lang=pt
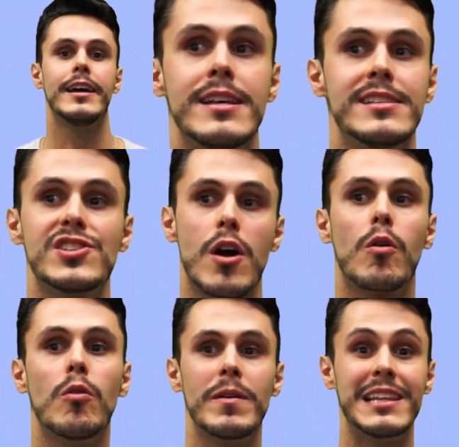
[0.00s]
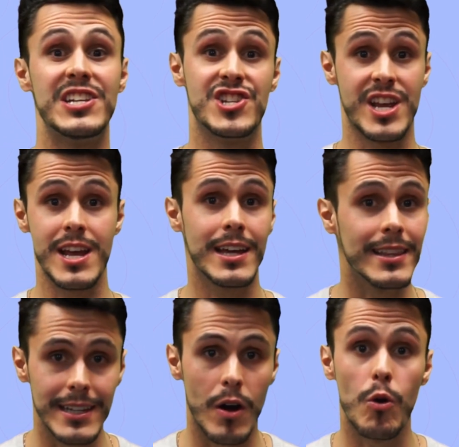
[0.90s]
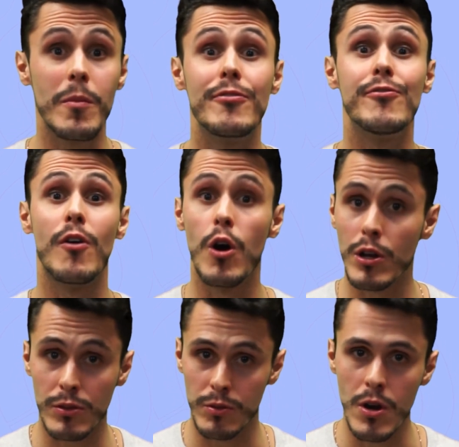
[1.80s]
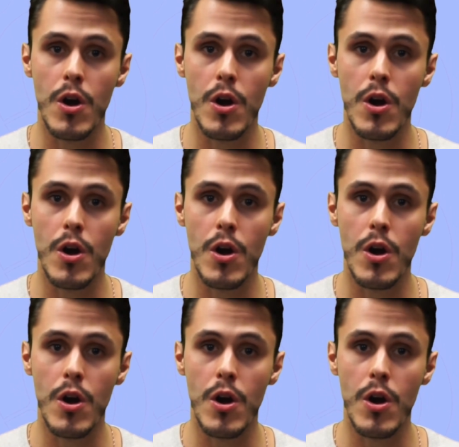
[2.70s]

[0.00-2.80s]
existe alguma legenda, alguma foto.